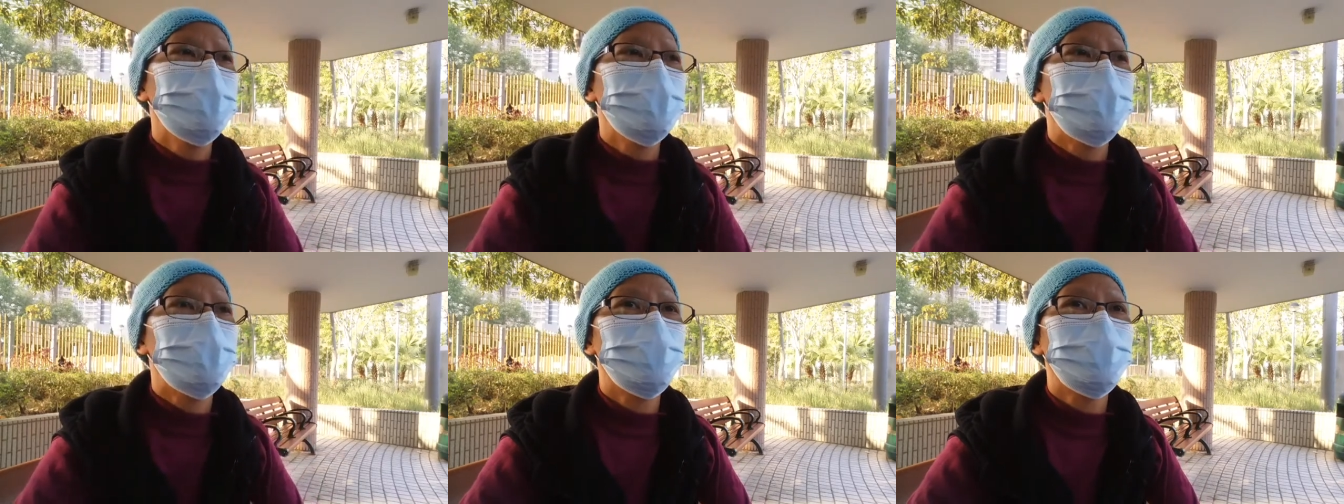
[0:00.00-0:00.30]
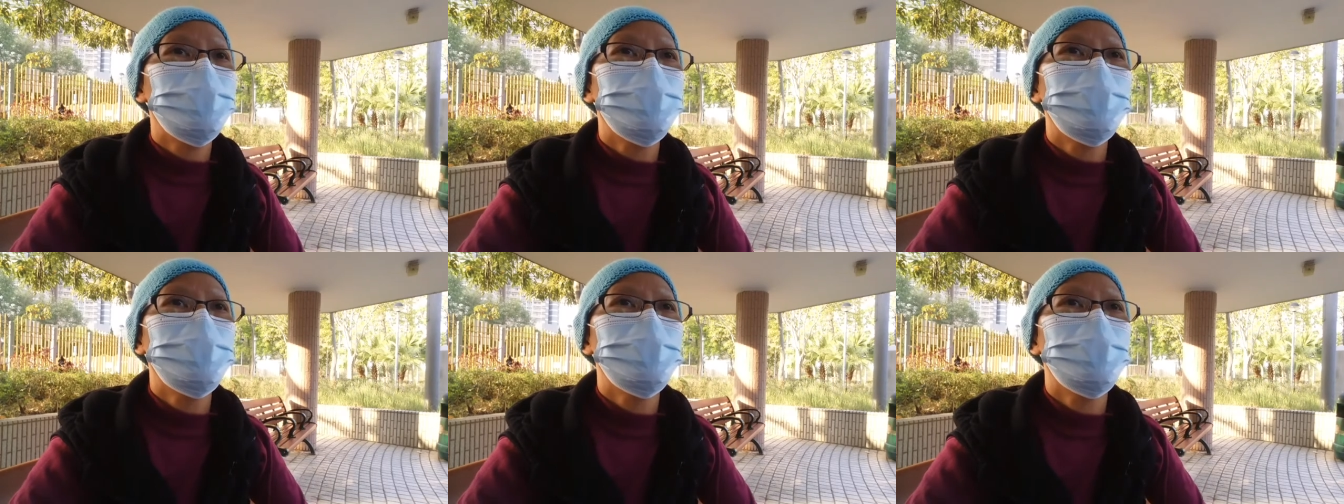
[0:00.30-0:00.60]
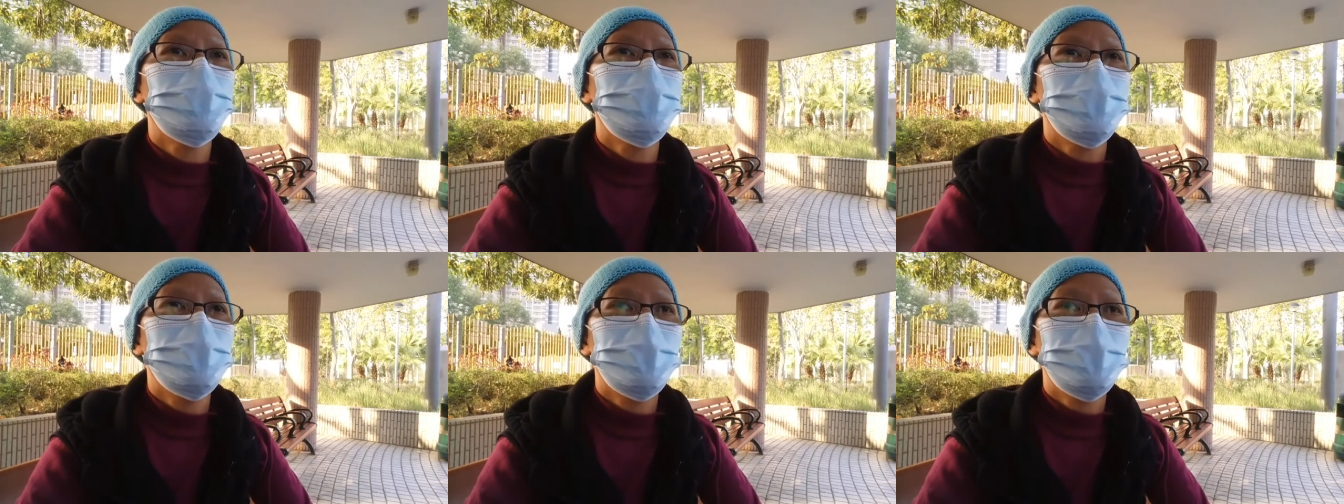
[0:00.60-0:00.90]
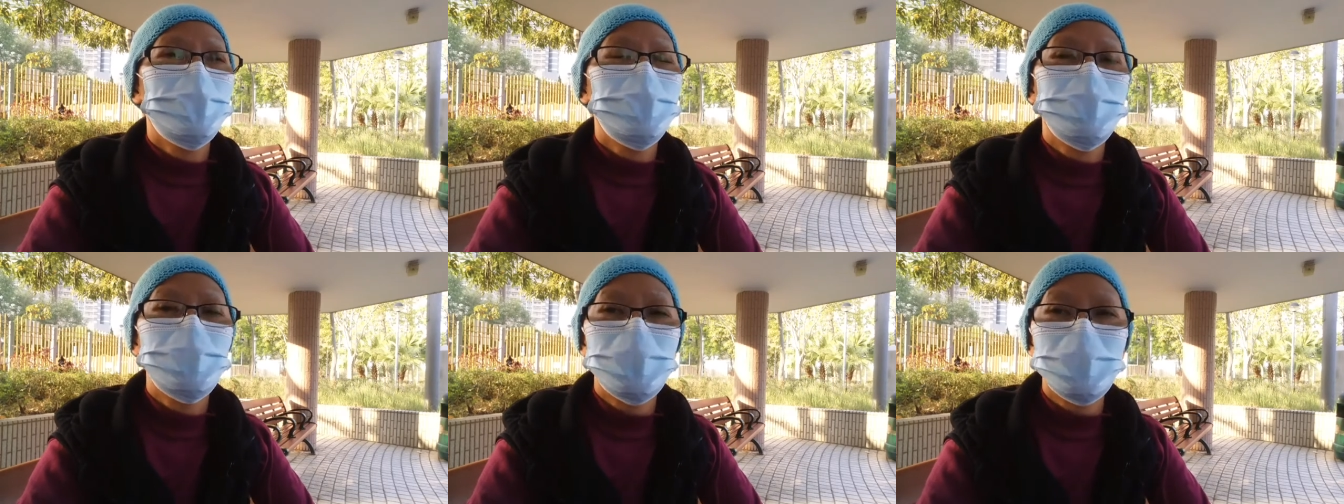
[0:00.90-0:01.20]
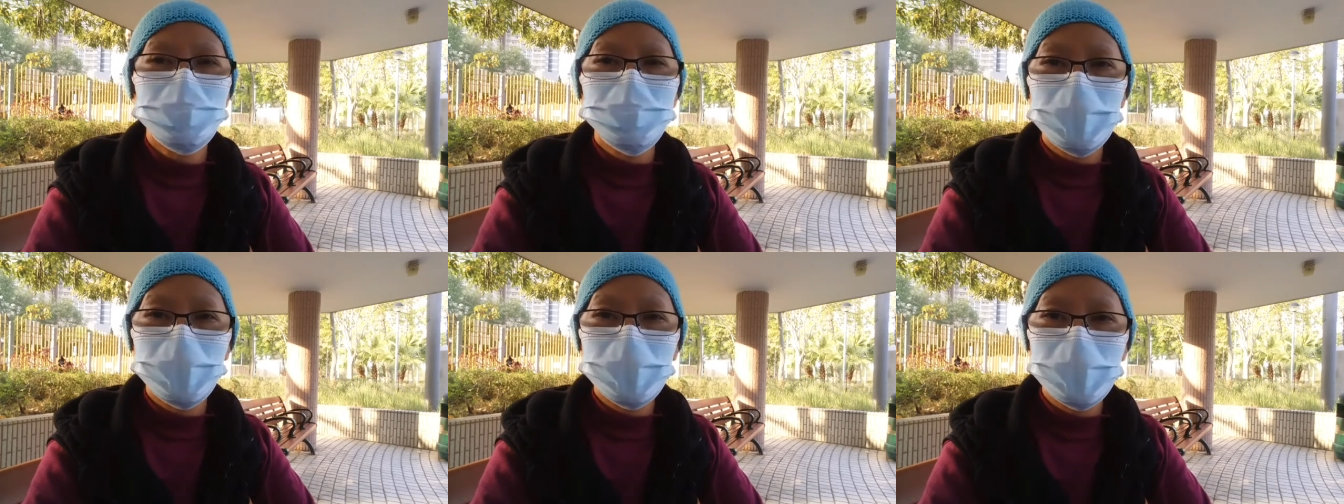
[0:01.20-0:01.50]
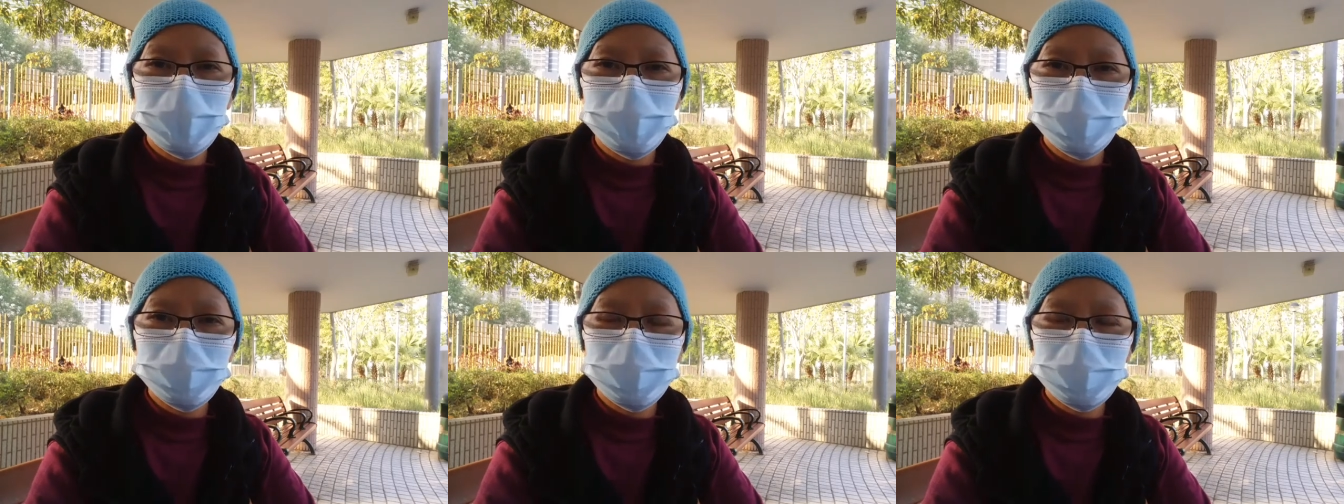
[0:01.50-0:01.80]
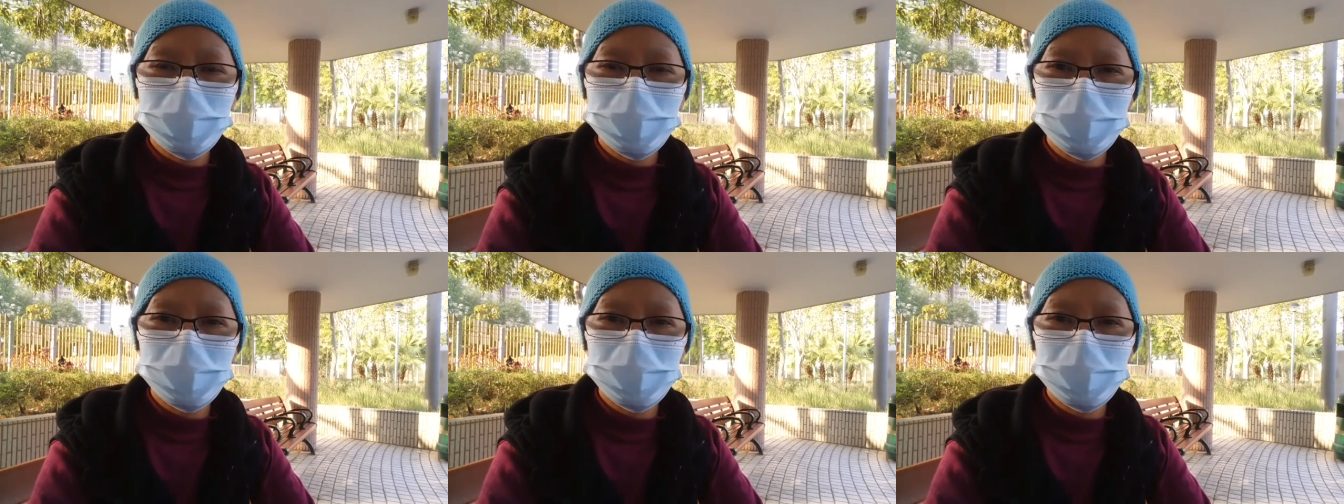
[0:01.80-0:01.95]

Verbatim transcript: lalu dari makanan yang